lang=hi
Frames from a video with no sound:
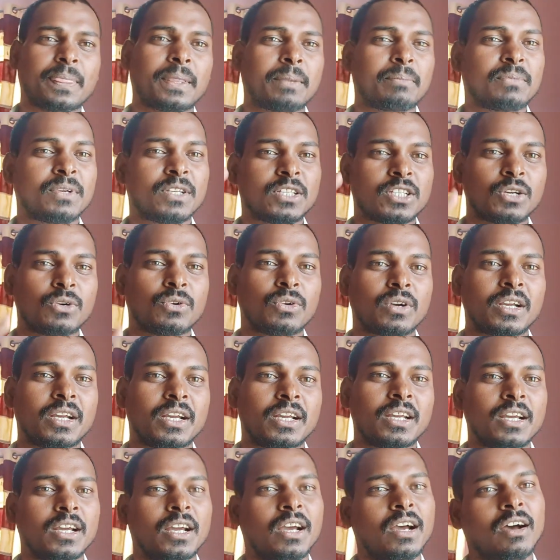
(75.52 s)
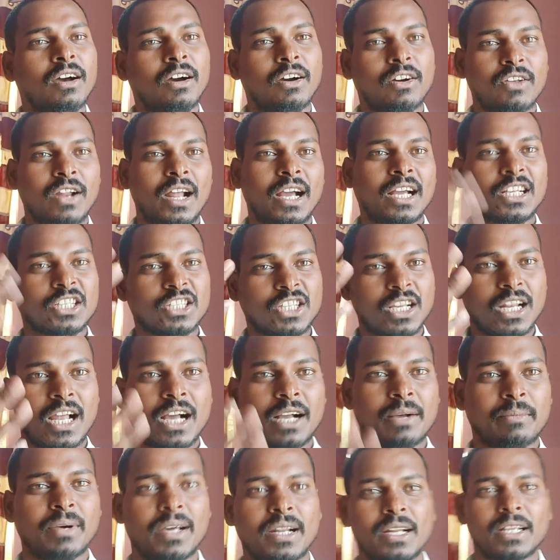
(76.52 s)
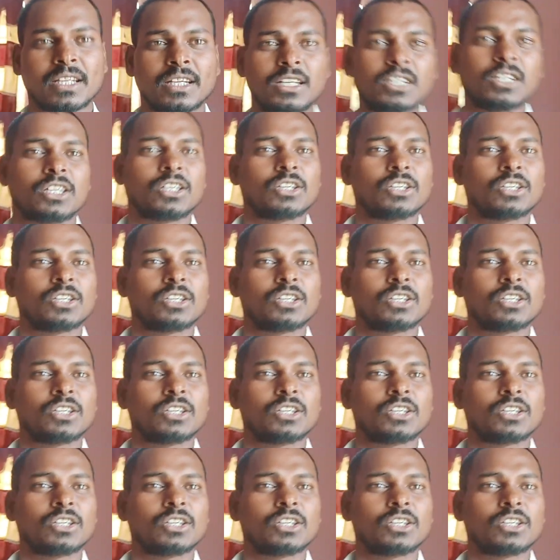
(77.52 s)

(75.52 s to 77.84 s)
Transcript: पीछे हो गए और आगे छलांग मारेंगे